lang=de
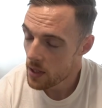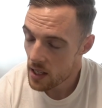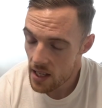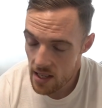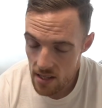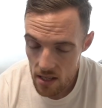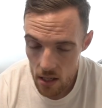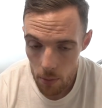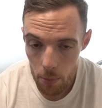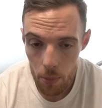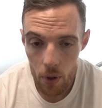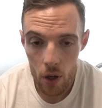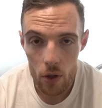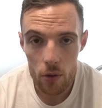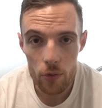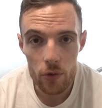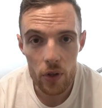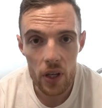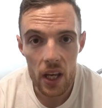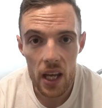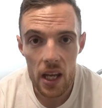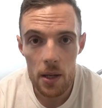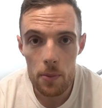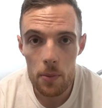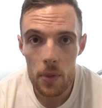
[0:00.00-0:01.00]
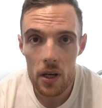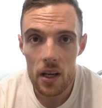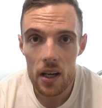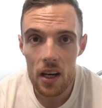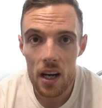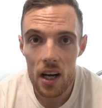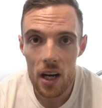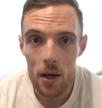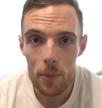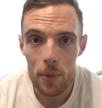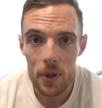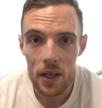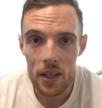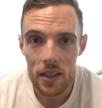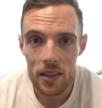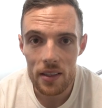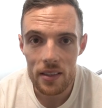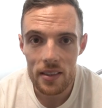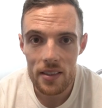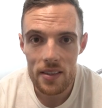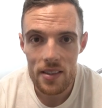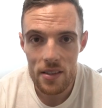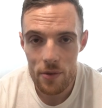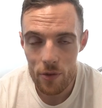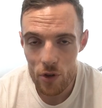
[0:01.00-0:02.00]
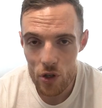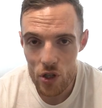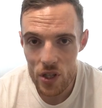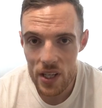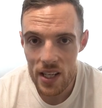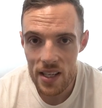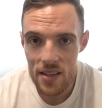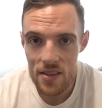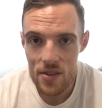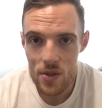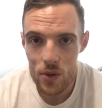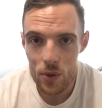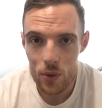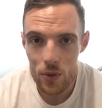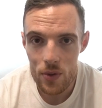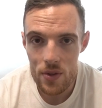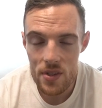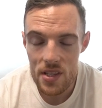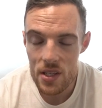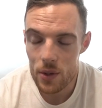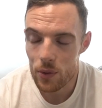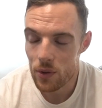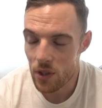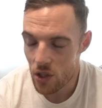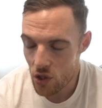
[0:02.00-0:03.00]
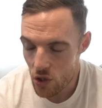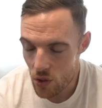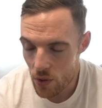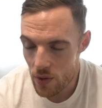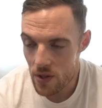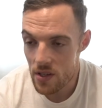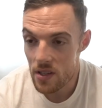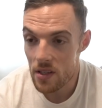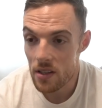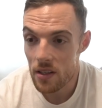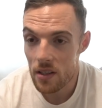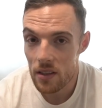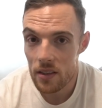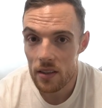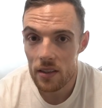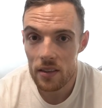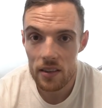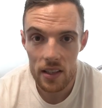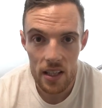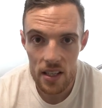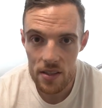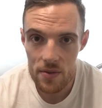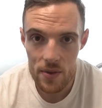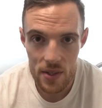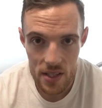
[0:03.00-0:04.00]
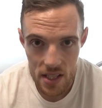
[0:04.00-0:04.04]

Ist halt part of the game, aber sie verstehen es und sie unterstützen das,